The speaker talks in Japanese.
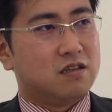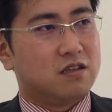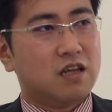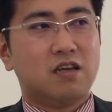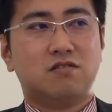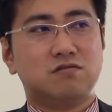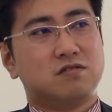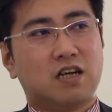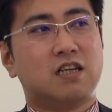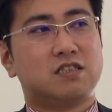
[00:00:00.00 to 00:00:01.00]
とい
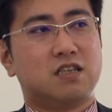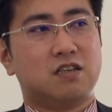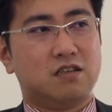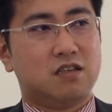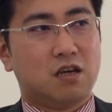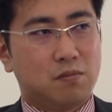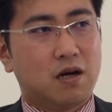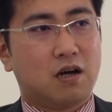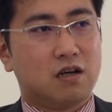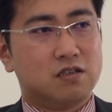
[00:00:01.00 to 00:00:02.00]
う話でいけ
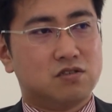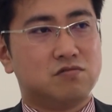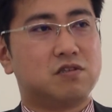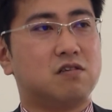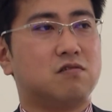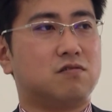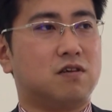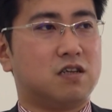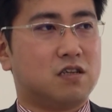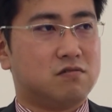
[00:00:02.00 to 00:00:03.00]
ば、一応受けること
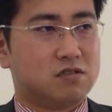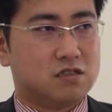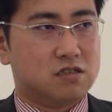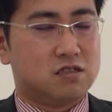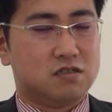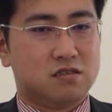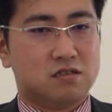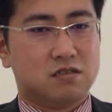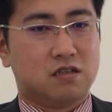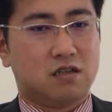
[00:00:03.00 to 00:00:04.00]
はできるし、
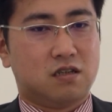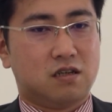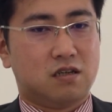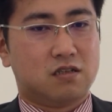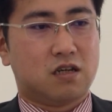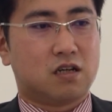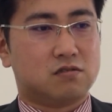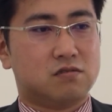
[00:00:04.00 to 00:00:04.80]
えー、生活